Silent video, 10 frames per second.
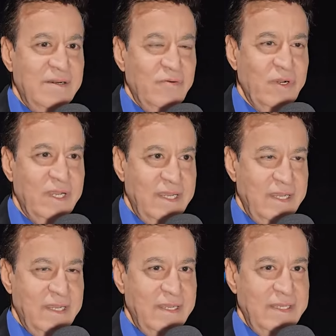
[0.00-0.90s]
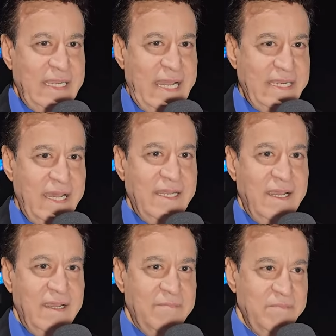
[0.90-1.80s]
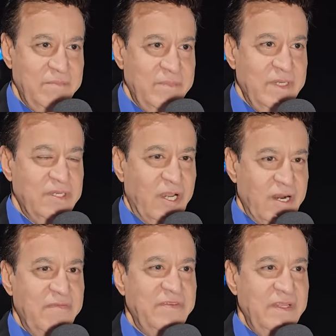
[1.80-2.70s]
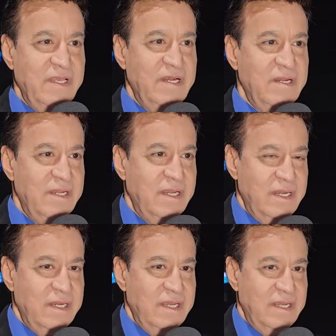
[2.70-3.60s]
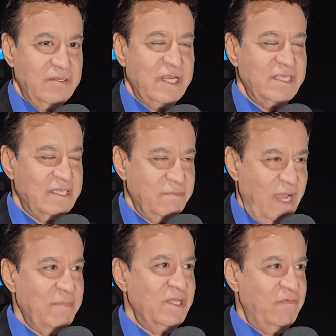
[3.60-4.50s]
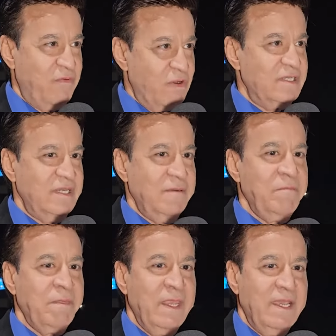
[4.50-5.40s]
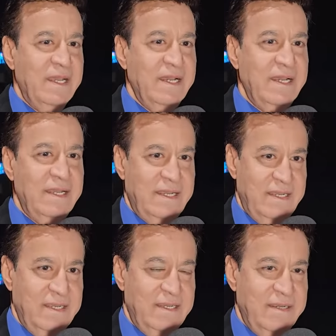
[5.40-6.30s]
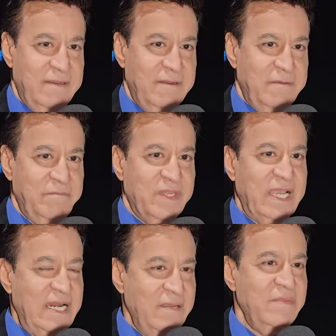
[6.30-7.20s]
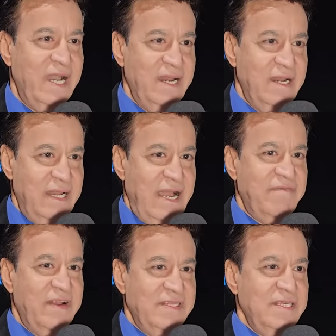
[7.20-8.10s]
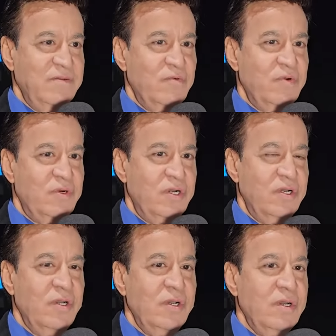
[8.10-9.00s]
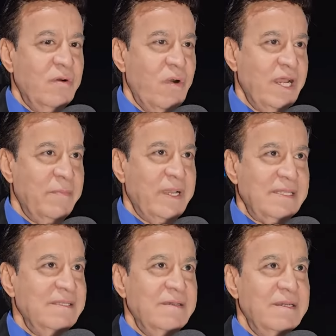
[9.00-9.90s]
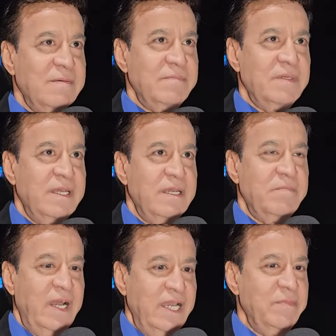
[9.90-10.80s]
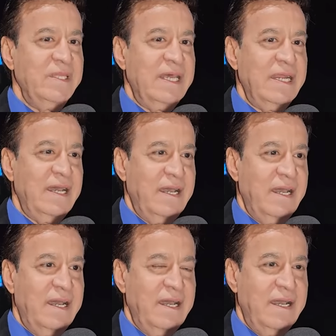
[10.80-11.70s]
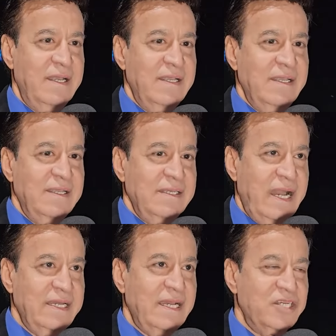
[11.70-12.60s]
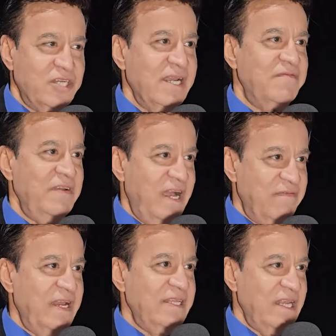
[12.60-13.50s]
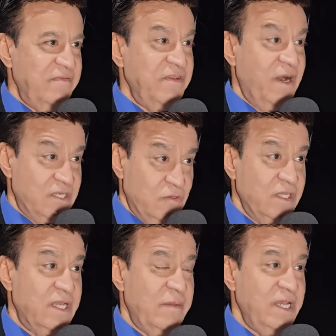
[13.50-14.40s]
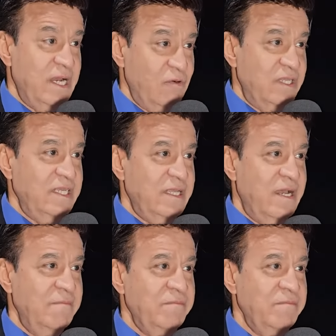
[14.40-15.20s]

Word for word: ويعني انا شرفني ان الاستاذ محمد الفراتي آه، كلمني على الحفله دي و... وانا بجد آه، بحب ان انا آه يعني اشترك في الحفلات اللي فيها اصوات جميله وجديده